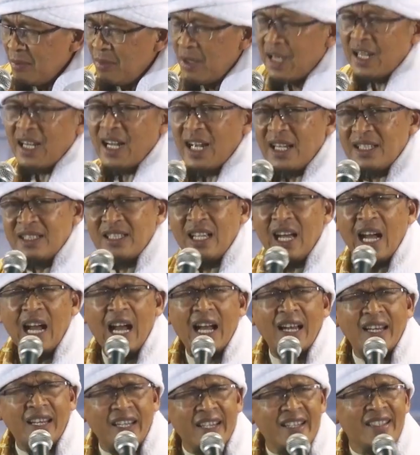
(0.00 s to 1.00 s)
Makanya
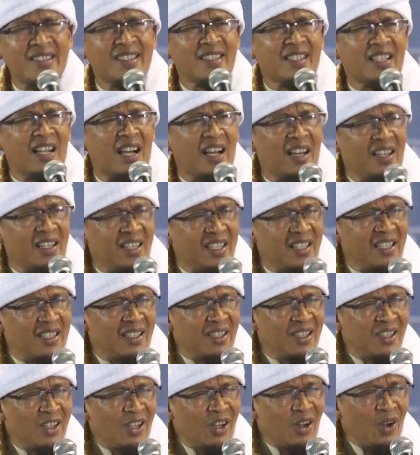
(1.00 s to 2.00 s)
aneh sekali
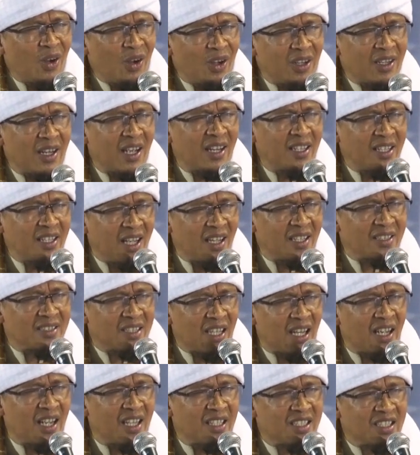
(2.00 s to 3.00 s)
orang yang
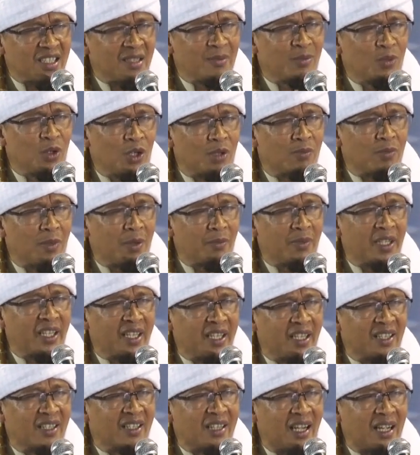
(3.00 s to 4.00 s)
sangat sibuk
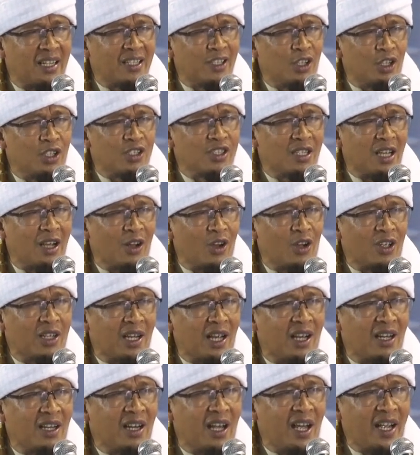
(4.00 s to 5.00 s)
memikirkan dosa
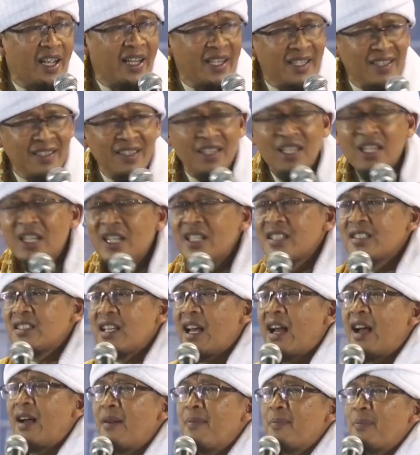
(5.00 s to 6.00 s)
orang lain
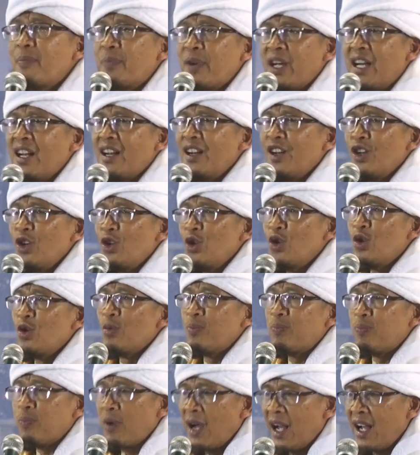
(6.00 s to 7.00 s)
sampai
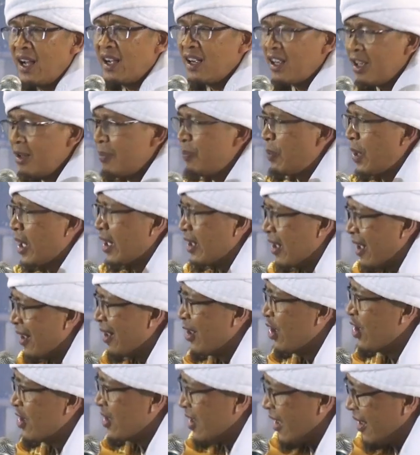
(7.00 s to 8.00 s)
lupa
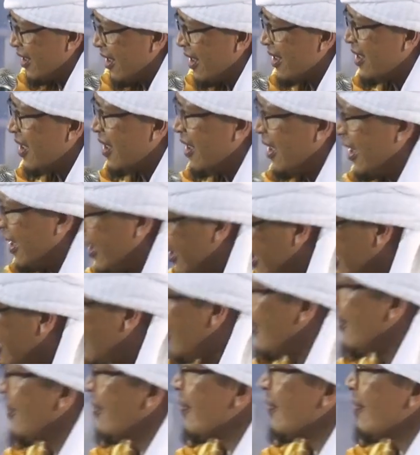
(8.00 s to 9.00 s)
kepada dosanya
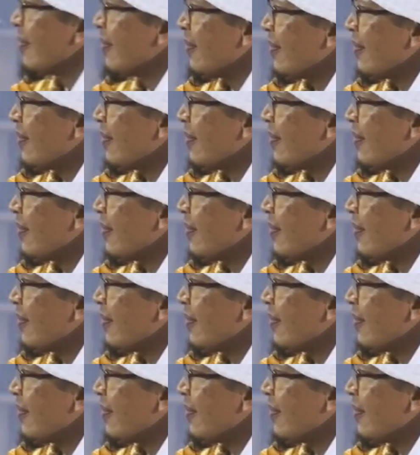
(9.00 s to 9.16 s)
sendiri